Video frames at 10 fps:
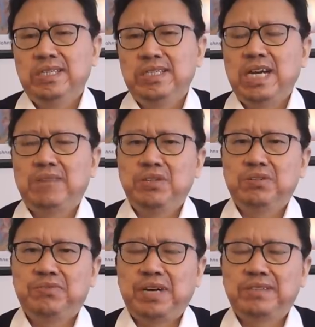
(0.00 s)
下午又
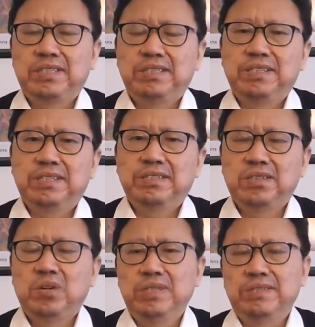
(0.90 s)
发生了这个
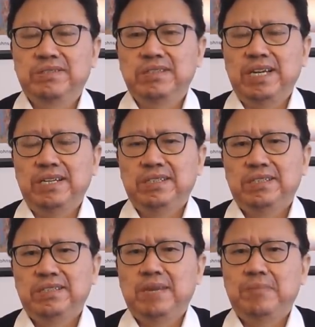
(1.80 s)
烧人事件，
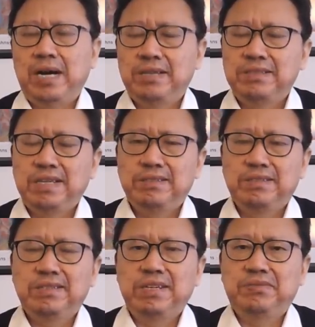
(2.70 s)
在马鞍山
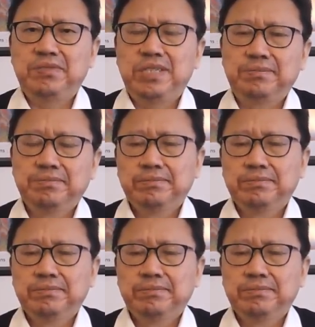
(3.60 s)
车站附近。